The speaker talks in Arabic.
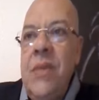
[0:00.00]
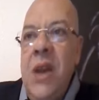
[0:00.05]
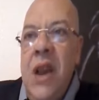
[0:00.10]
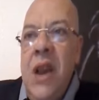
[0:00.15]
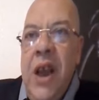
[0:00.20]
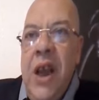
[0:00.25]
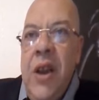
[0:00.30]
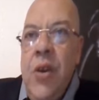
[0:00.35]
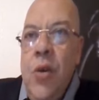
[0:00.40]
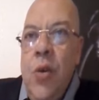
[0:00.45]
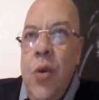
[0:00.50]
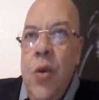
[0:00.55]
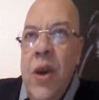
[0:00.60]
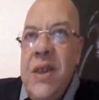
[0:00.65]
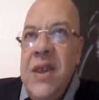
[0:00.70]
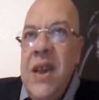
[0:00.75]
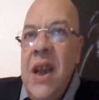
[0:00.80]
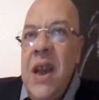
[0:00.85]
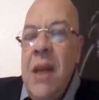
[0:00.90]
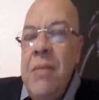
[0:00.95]
لانه
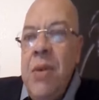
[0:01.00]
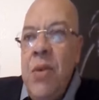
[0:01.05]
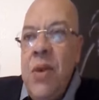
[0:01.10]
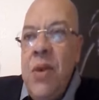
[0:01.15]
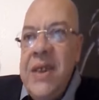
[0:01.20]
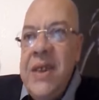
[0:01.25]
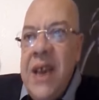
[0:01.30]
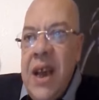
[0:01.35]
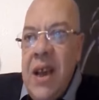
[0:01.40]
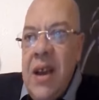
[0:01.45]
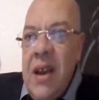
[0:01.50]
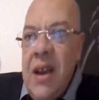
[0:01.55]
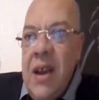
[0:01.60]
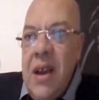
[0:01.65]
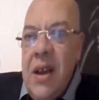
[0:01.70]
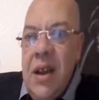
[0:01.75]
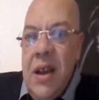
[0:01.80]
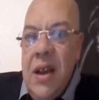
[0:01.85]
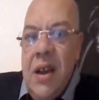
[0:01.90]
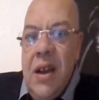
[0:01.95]
وسيله من وسائل
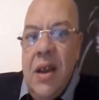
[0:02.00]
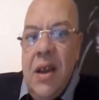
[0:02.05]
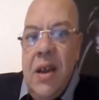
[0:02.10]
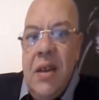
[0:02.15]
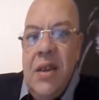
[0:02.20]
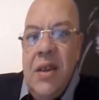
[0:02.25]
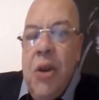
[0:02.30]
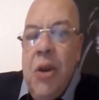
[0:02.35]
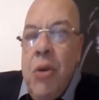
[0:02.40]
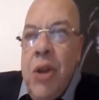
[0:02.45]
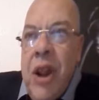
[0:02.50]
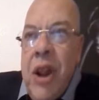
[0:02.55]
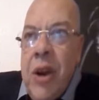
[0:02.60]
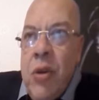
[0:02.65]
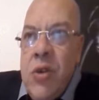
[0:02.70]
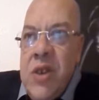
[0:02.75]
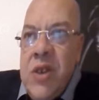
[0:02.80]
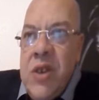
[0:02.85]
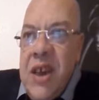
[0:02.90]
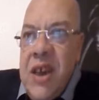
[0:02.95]
آه، الدوله
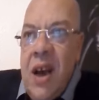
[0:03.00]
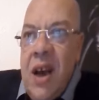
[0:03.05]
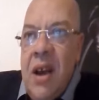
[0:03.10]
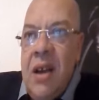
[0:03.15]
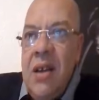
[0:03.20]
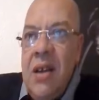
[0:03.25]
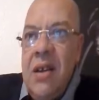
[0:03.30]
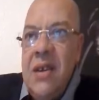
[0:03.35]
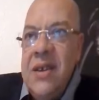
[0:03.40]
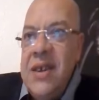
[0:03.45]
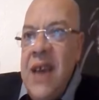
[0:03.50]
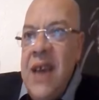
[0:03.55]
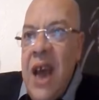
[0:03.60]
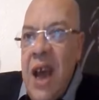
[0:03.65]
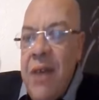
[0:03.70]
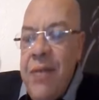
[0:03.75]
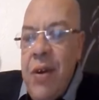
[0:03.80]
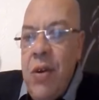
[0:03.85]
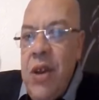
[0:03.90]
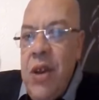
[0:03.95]
الروسيه
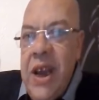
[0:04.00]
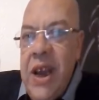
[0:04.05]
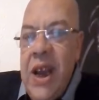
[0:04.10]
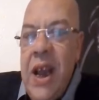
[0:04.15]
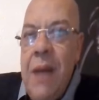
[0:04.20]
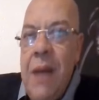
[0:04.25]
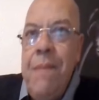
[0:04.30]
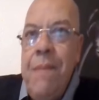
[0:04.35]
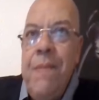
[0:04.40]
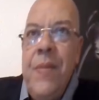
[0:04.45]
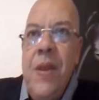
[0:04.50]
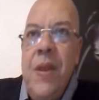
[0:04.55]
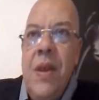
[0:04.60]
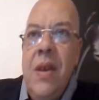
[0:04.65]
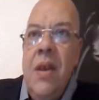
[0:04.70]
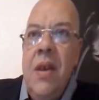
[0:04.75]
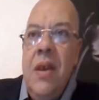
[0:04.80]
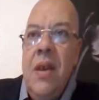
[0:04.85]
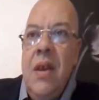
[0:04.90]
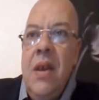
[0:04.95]
للصحافه والاعلام
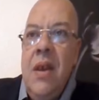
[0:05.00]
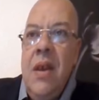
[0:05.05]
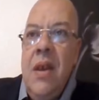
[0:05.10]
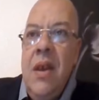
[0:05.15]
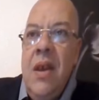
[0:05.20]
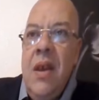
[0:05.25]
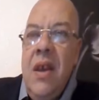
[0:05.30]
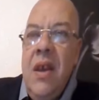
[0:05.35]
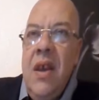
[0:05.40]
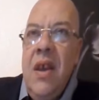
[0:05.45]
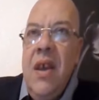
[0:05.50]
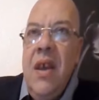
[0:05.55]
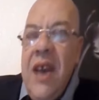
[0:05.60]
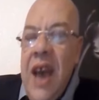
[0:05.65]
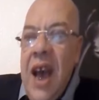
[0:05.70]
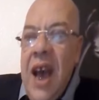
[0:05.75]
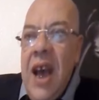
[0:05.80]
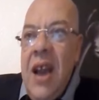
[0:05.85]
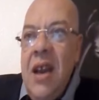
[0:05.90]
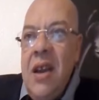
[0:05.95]

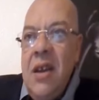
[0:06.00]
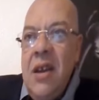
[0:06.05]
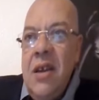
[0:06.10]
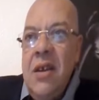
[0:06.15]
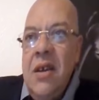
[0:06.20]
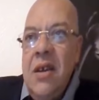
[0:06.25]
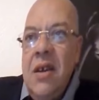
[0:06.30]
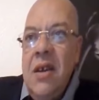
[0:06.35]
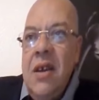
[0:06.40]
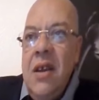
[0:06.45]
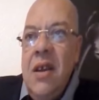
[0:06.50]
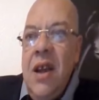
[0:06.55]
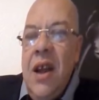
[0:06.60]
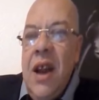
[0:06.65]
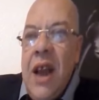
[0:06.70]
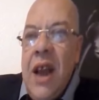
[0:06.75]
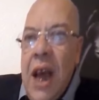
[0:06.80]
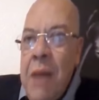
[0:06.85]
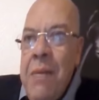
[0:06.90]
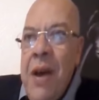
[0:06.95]
قال
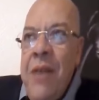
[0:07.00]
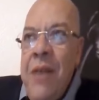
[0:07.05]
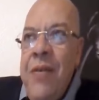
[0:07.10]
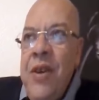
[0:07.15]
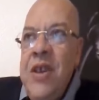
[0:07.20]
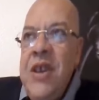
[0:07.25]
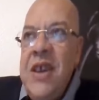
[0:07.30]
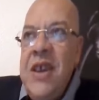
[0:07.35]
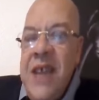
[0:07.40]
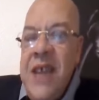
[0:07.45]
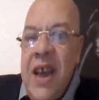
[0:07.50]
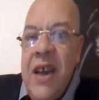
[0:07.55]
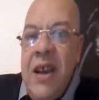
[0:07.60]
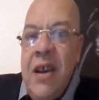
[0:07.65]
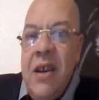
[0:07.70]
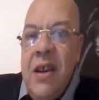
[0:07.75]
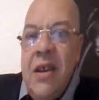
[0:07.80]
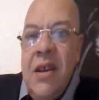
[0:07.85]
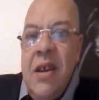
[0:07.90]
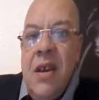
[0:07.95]
القمع في
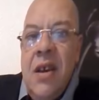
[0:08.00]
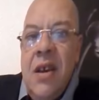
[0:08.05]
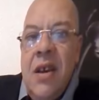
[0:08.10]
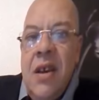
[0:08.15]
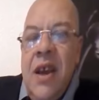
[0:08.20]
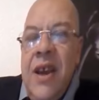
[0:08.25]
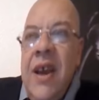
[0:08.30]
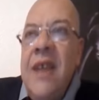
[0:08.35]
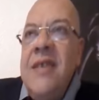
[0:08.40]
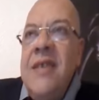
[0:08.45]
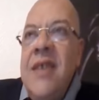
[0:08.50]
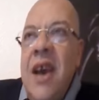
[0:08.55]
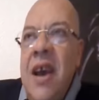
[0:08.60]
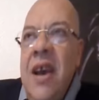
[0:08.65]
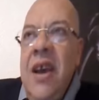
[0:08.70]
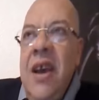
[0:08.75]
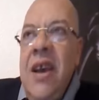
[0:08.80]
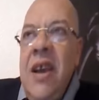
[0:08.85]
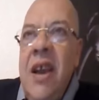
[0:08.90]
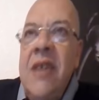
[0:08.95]
الجزائر
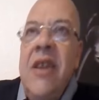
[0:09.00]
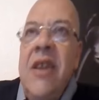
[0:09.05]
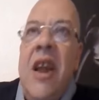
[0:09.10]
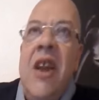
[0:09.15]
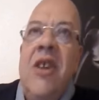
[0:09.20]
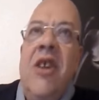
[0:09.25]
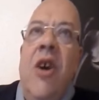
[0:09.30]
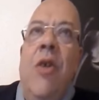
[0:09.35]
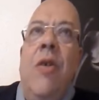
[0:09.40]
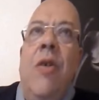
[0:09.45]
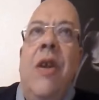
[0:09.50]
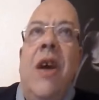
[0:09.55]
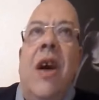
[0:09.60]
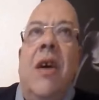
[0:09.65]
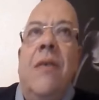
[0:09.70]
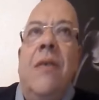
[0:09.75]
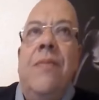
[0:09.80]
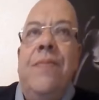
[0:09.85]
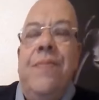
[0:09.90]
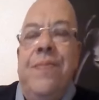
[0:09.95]
يرتقي الى درجه عليا